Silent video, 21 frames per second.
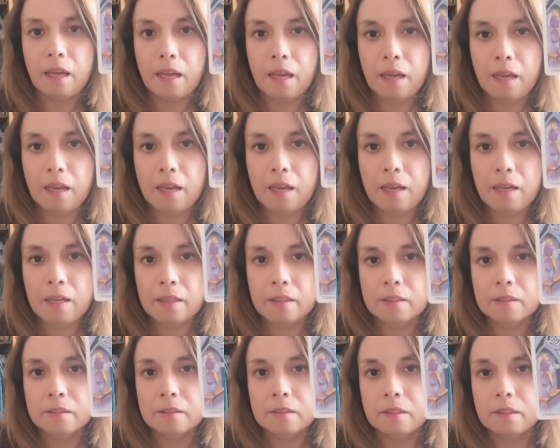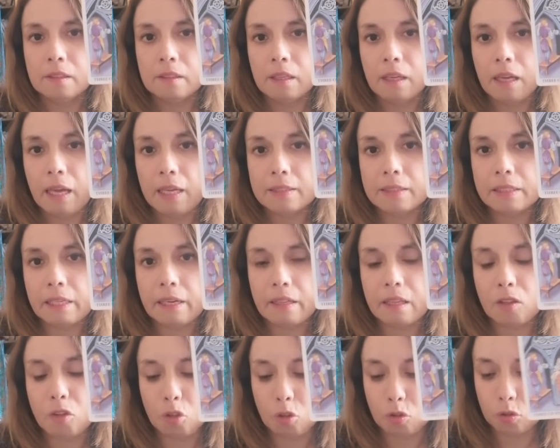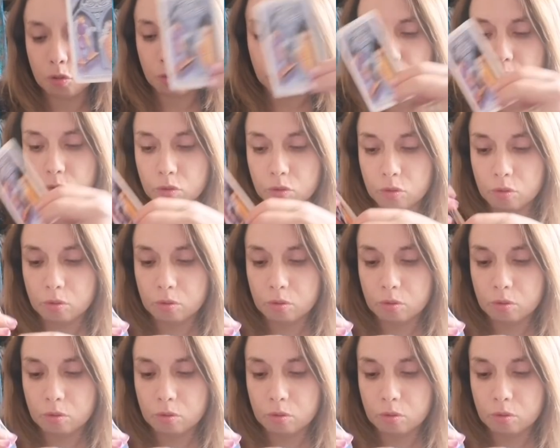a hacer destrozos